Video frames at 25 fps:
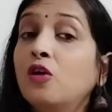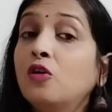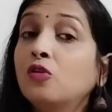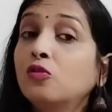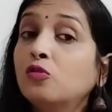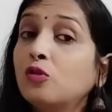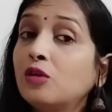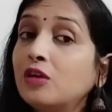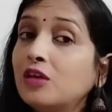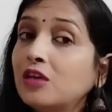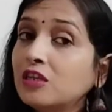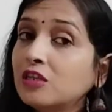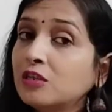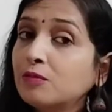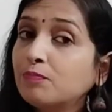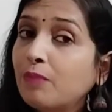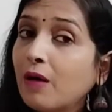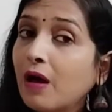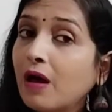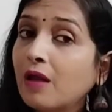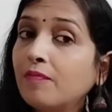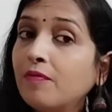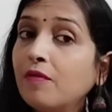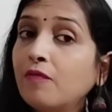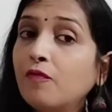तो इस
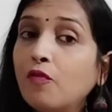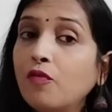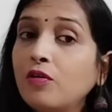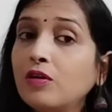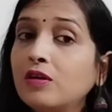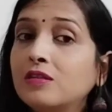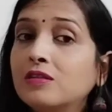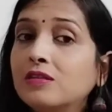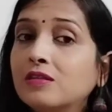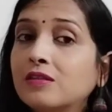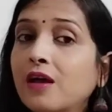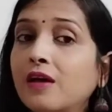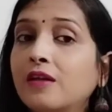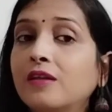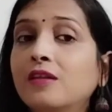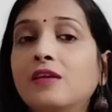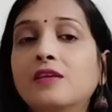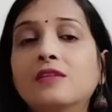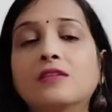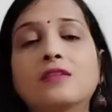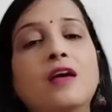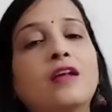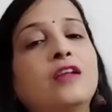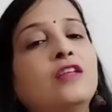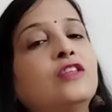बार भी वो इंसान ये
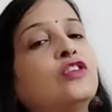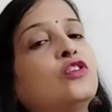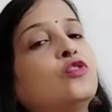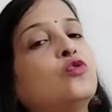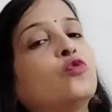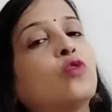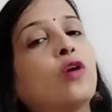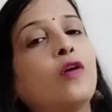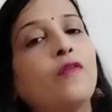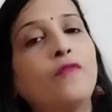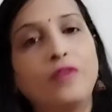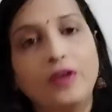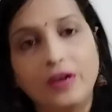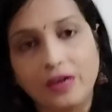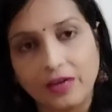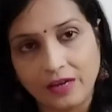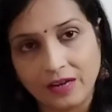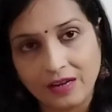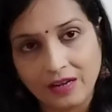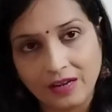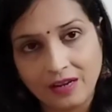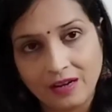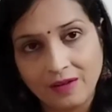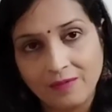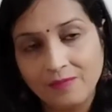सारी चीज़ों का वेट
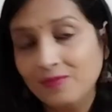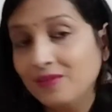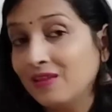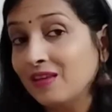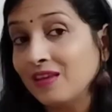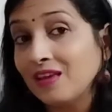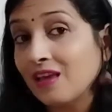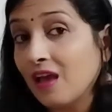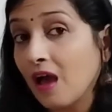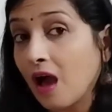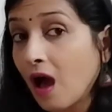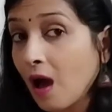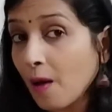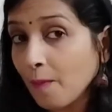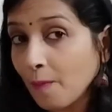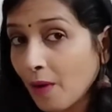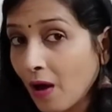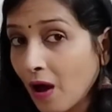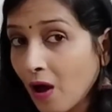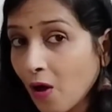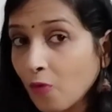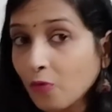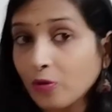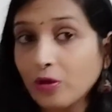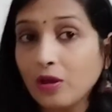करेगा कि आप
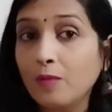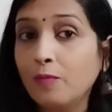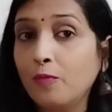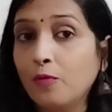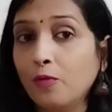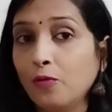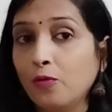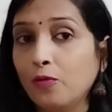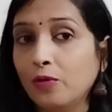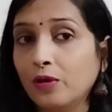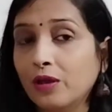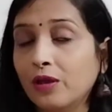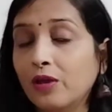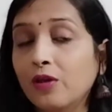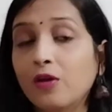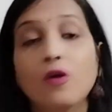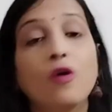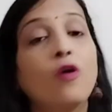आओगे बोलोगे